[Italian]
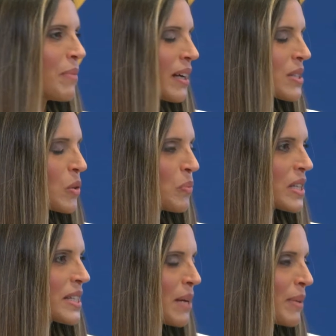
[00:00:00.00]

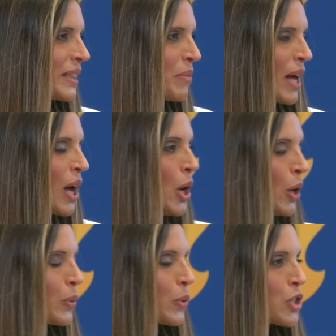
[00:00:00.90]
scoppiasse la pandemia
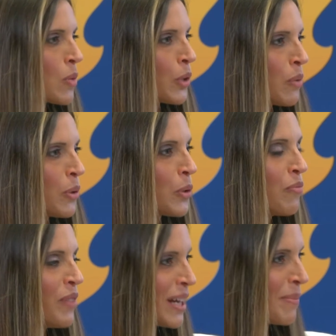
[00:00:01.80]
non riusciamo nemmeno
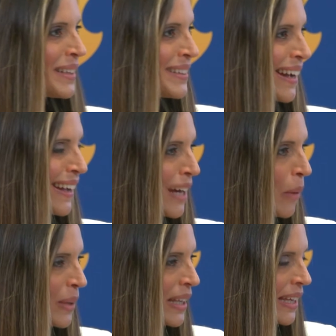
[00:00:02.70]
veramente a
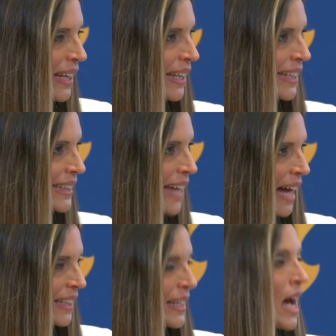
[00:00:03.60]
capire che
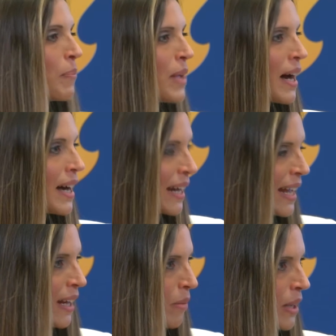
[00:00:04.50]
danni abbia
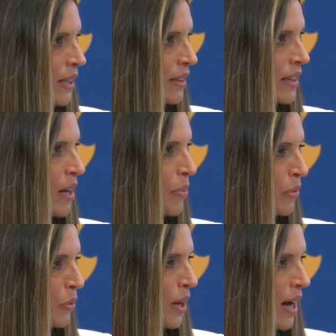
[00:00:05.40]
realmente
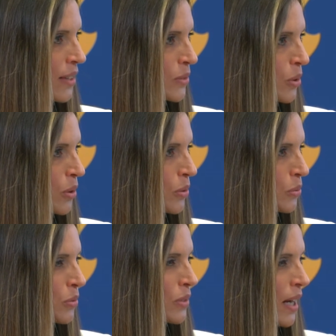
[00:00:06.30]
provocato
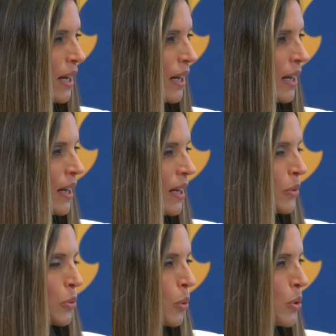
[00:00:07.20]
tutta,
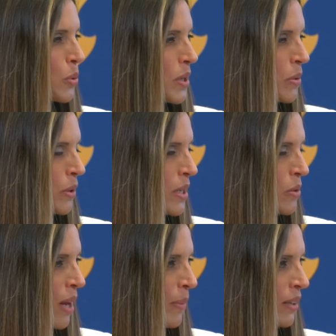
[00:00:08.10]
tutto questo iso
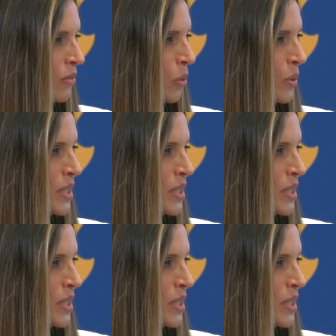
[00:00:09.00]
isolamento, queste